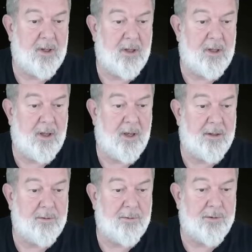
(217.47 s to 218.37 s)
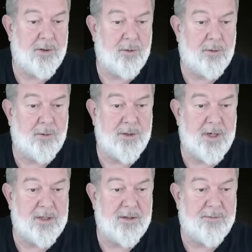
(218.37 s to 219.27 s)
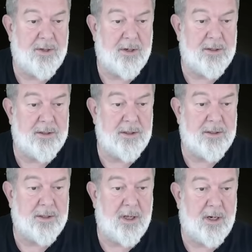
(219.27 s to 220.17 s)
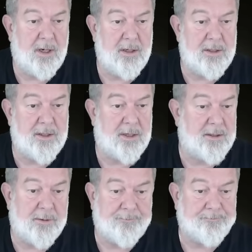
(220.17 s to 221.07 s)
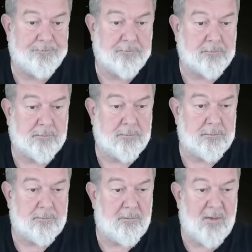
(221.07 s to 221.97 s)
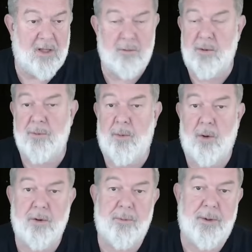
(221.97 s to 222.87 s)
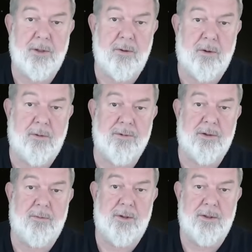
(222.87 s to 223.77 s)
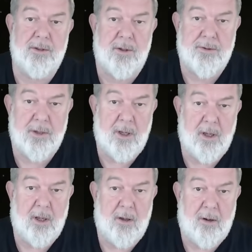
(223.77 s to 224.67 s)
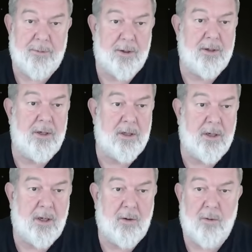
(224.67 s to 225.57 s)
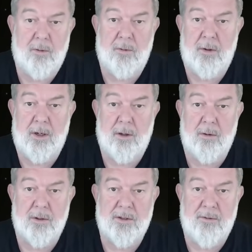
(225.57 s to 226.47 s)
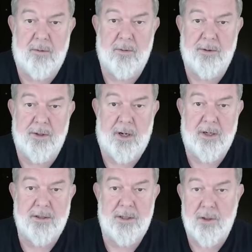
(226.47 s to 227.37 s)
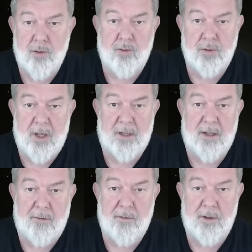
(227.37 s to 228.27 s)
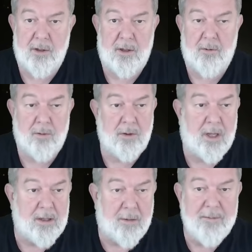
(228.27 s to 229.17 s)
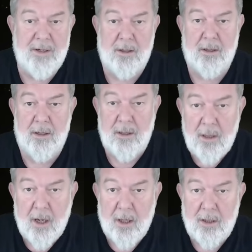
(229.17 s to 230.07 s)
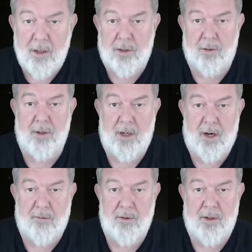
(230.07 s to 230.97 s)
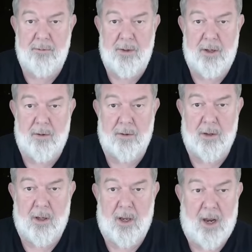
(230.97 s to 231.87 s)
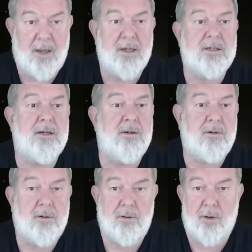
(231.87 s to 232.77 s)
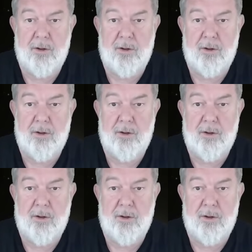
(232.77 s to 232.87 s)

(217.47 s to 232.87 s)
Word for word: Да, ну, пьют участие в террористической организации. Надо быть полным придурком, чтобы это делать. Во-первых, нет никакого легиона свободной России, никуда того, никуда там ни, ни, никто никого не берет. А если кто-то